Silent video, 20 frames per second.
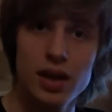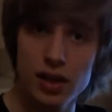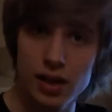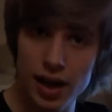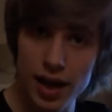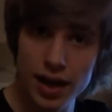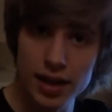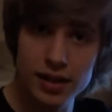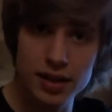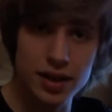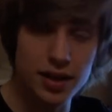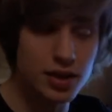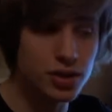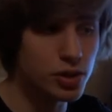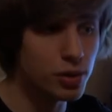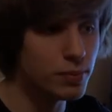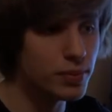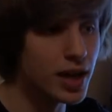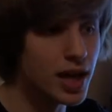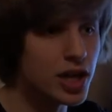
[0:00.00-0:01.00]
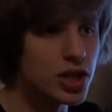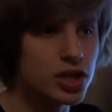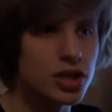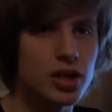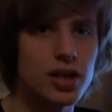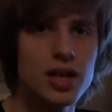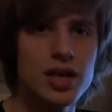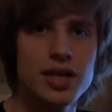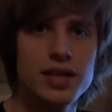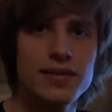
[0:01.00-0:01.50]
Ладно, идем
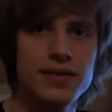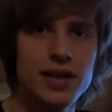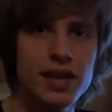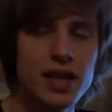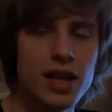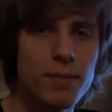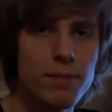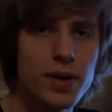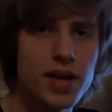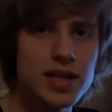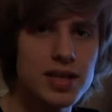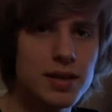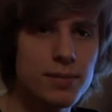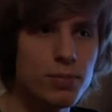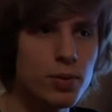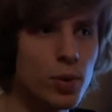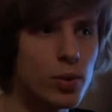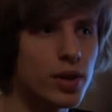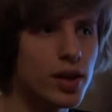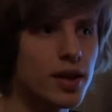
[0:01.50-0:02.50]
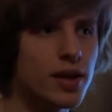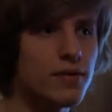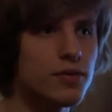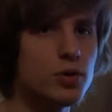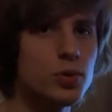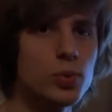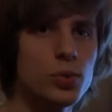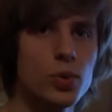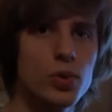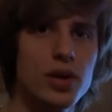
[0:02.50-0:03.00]
дальше. Светлая Пасха прет
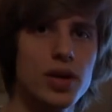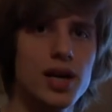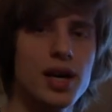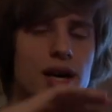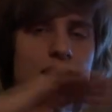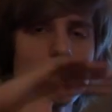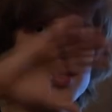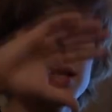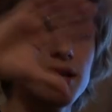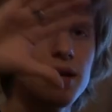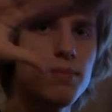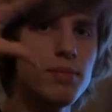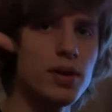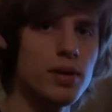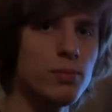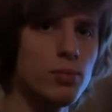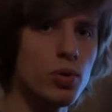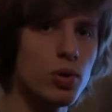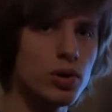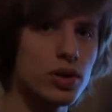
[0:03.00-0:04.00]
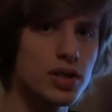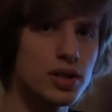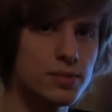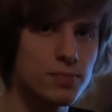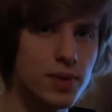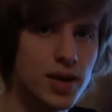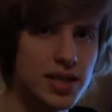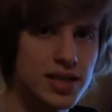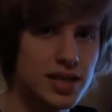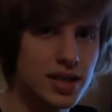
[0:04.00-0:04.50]
отовсюду. Гигантские билборды с
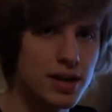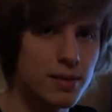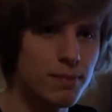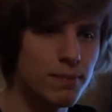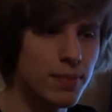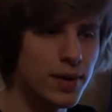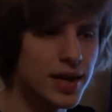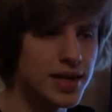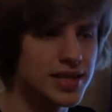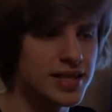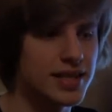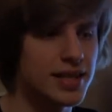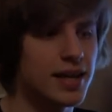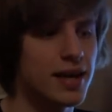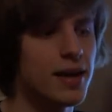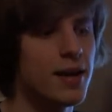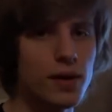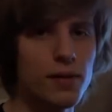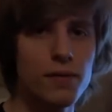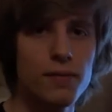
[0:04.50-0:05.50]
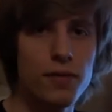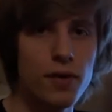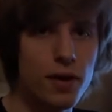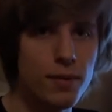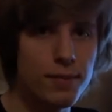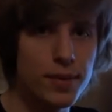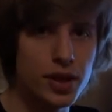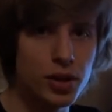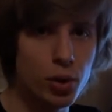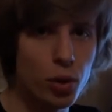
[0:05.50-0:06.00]
праздником Пасхи. В
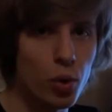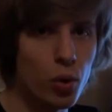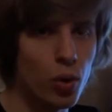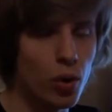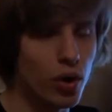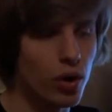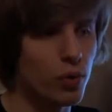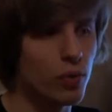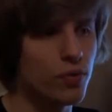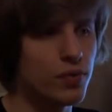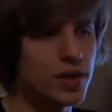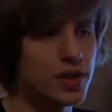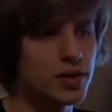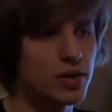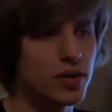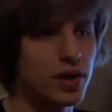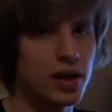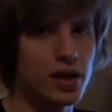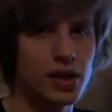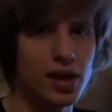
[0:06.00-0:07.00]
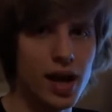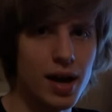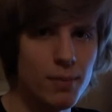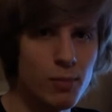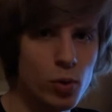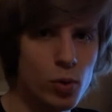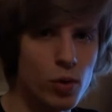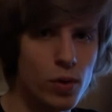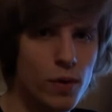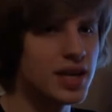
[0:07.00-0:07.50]
метро увидел
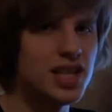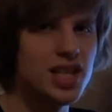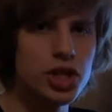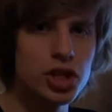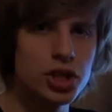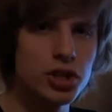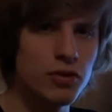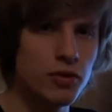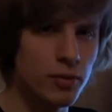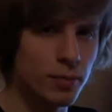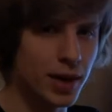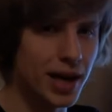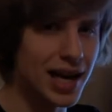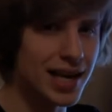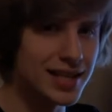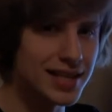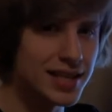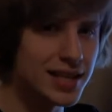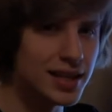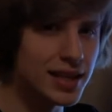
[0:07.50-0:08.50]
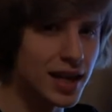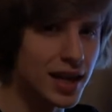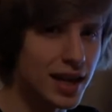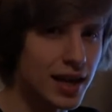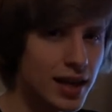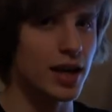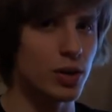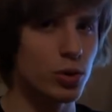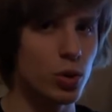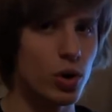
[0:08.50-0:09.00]
рекламу книжного магазина,
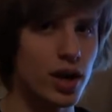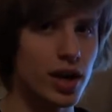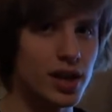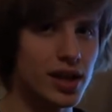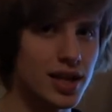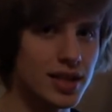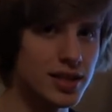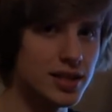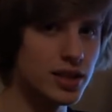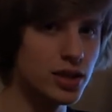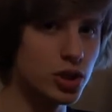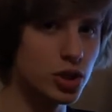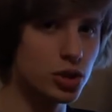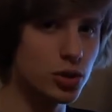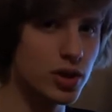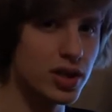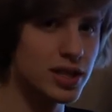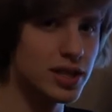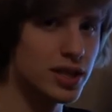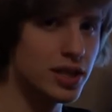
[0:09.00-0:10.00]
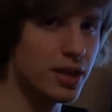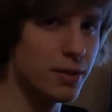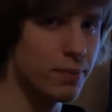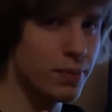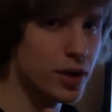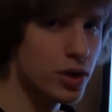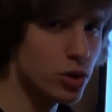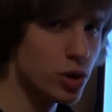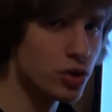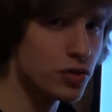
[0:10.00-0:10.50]
которая гласила, что если ты
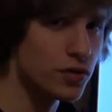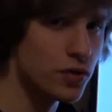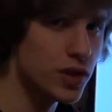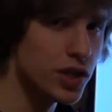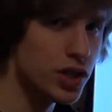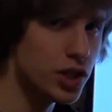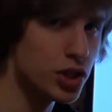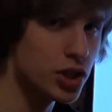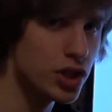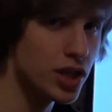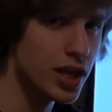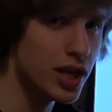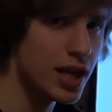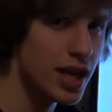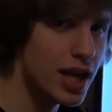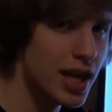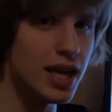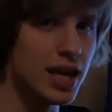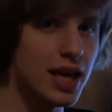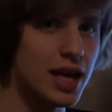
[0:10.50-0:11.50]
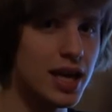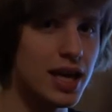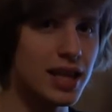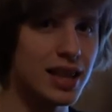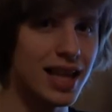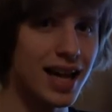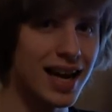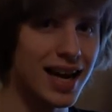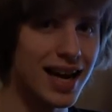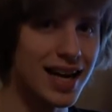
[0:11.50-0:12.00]
придешь в книжный и
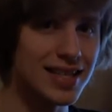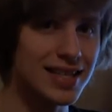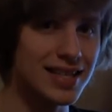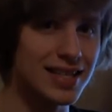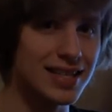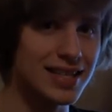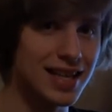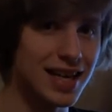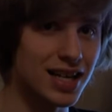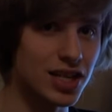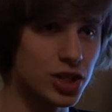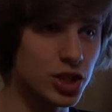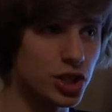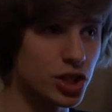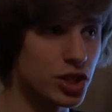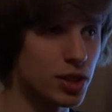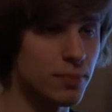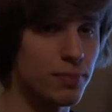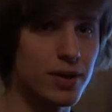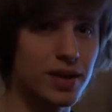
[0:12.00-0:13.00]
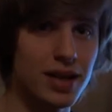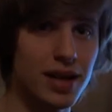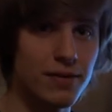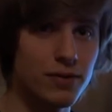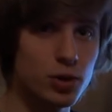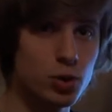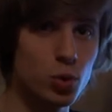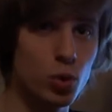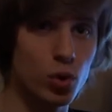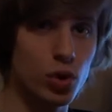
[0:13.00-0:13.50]
на кассе скажешь
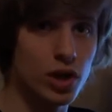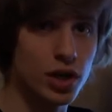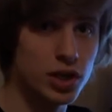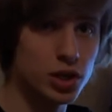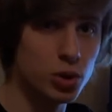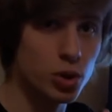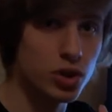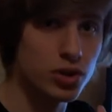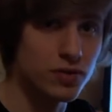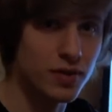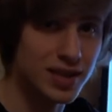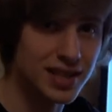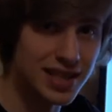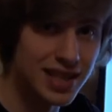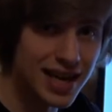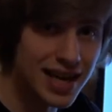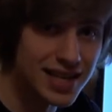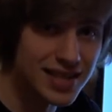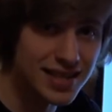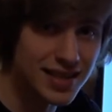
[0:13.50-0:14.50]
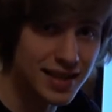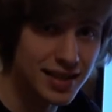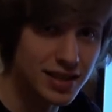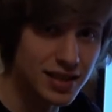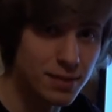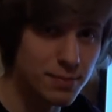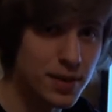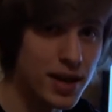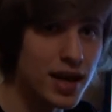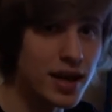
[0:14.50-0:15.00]
продавцу «Христос воскресе»,
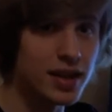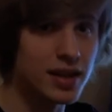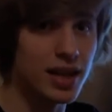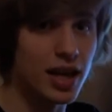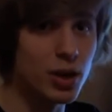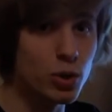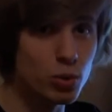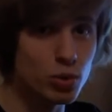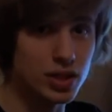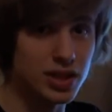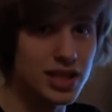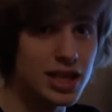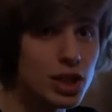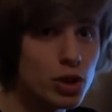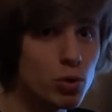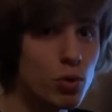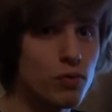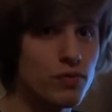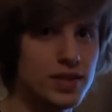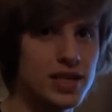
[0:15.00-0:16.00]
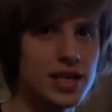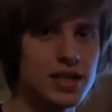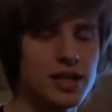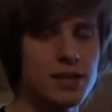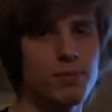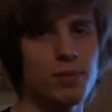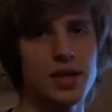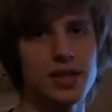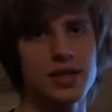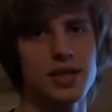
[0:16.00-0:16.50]
тебе дают скидку в
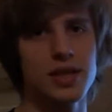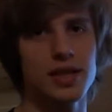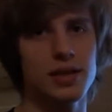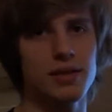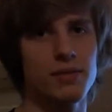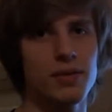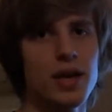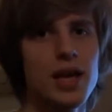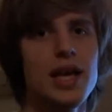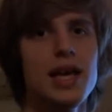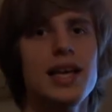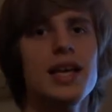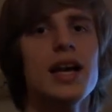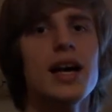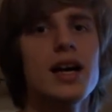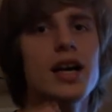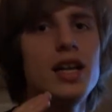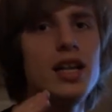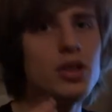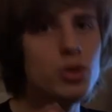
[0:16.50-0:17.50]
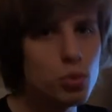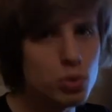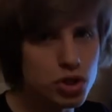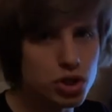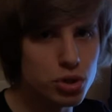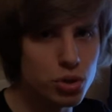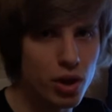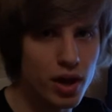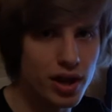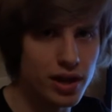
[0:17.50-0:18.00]
10%. Я клянусь,
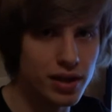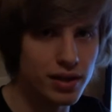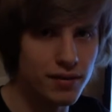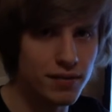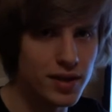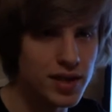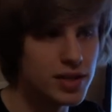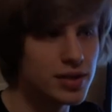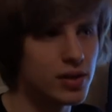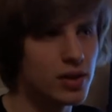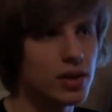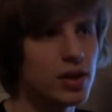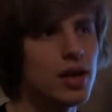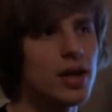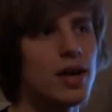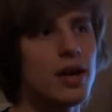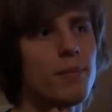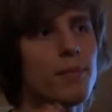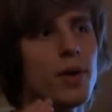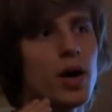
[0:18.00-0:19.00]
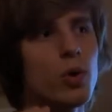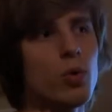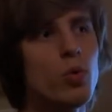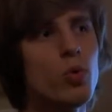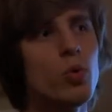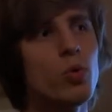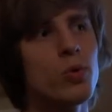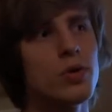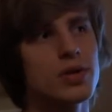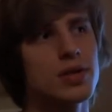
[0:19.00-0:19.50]
что я это видел.
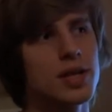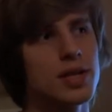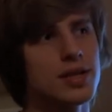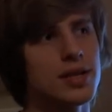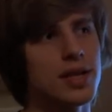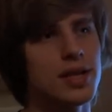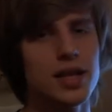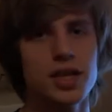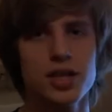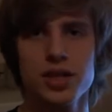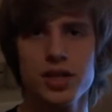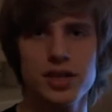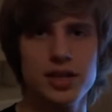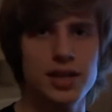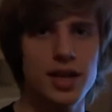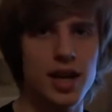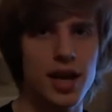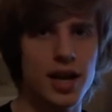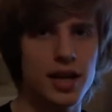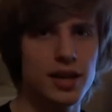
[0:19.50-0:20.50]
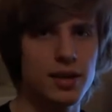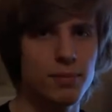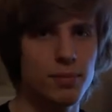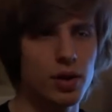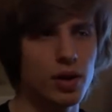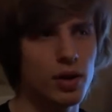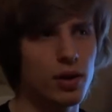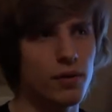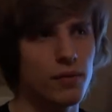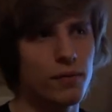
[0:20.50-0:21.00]
Могу сказать даже где. Это
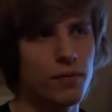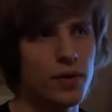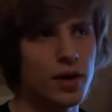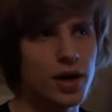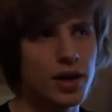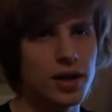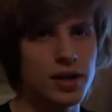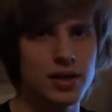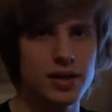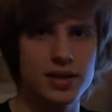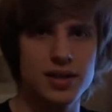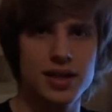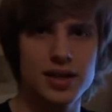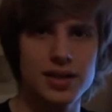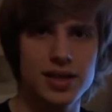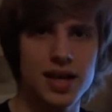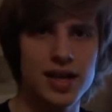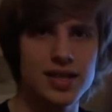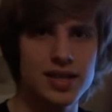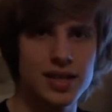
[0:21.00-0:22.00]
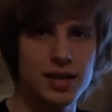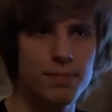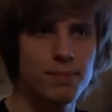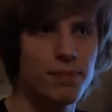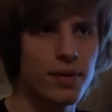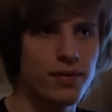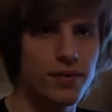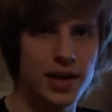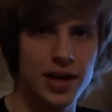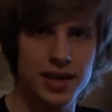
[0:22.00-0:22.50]
был выход со станции
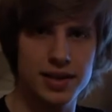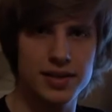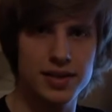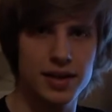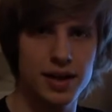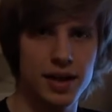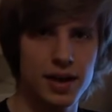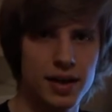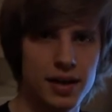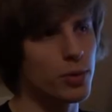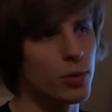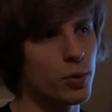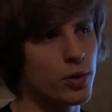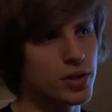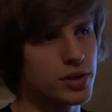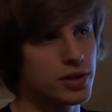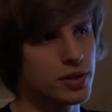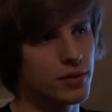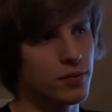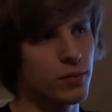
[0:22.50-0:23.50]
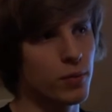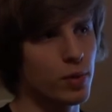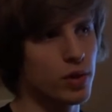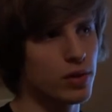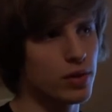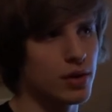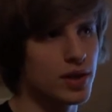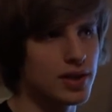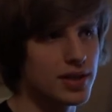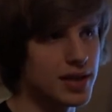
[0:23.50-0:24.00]
Павелецкая. То есть
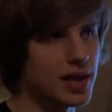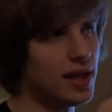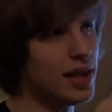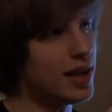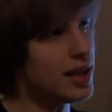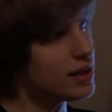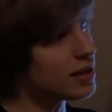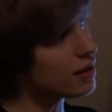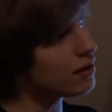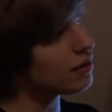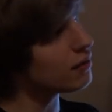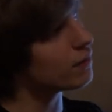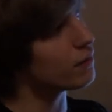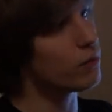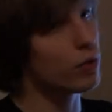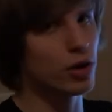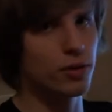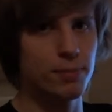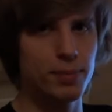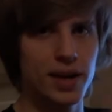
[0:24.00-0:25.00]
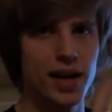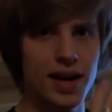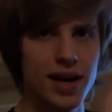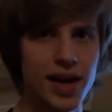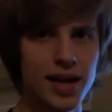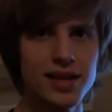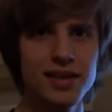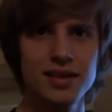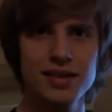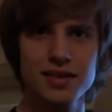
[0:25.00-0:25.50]
вот эскалатор, вот
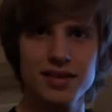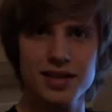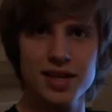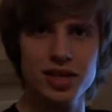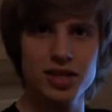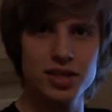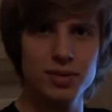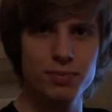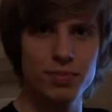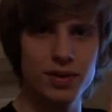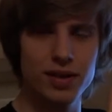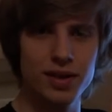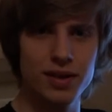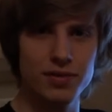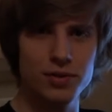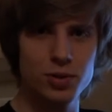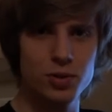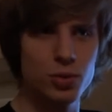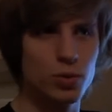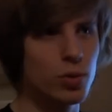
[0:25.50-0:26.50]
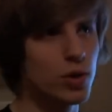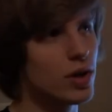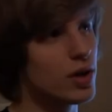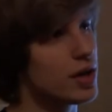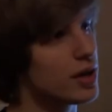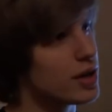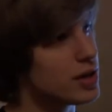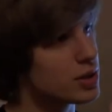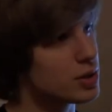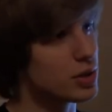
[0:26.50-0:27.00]
плакат, скажи продавцу
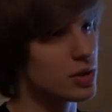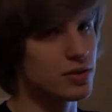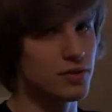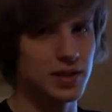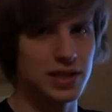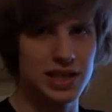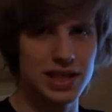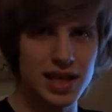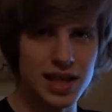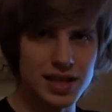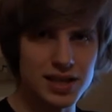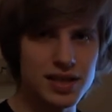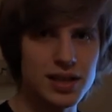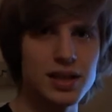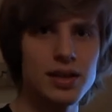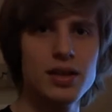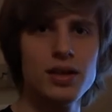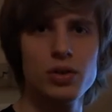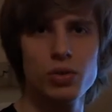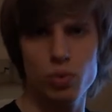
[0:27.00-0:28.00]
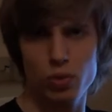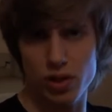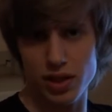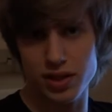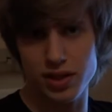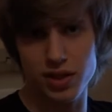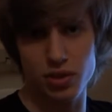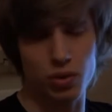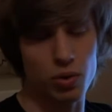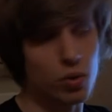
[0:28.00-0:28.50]
«Христос воскресе», ну
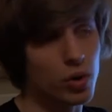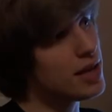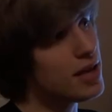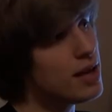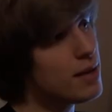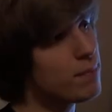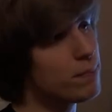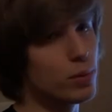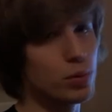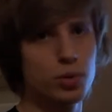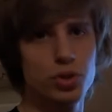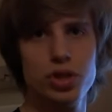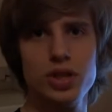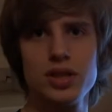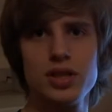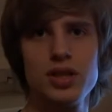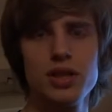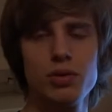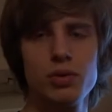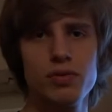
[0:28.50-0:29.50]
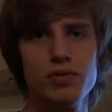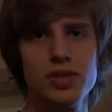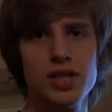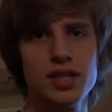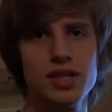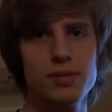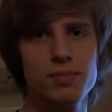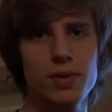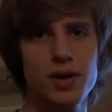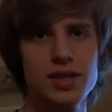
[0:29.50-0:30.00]
кассиру, и получи скидку в
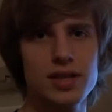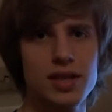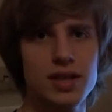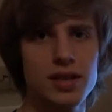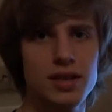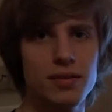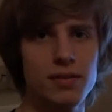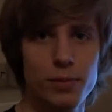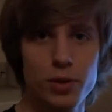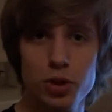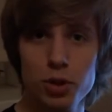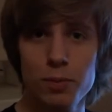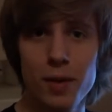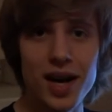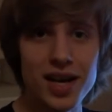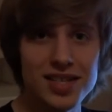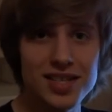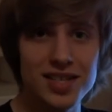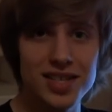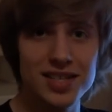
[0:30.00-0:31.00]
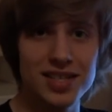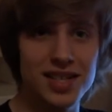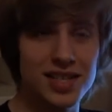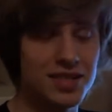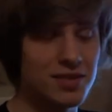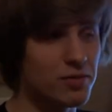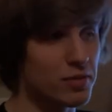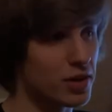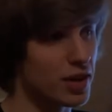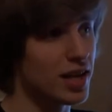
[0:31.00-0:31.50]
10%. 10%. Причем акции
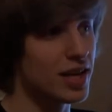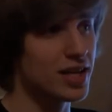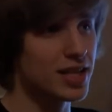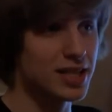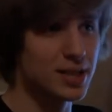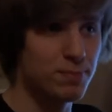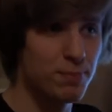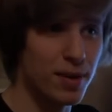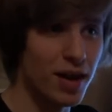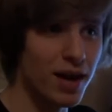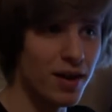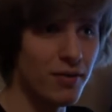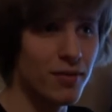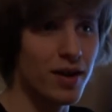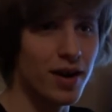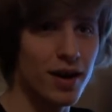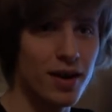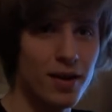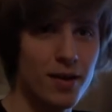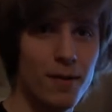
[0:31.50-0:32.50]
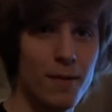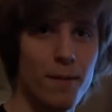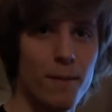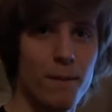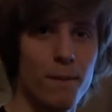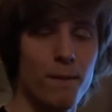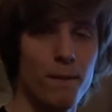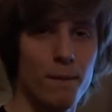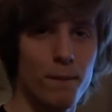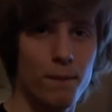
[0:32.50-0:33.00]
действуют с 1
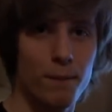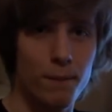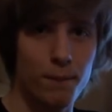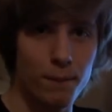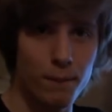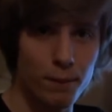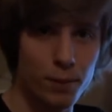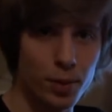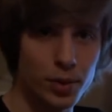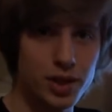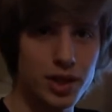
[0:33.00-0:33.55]
по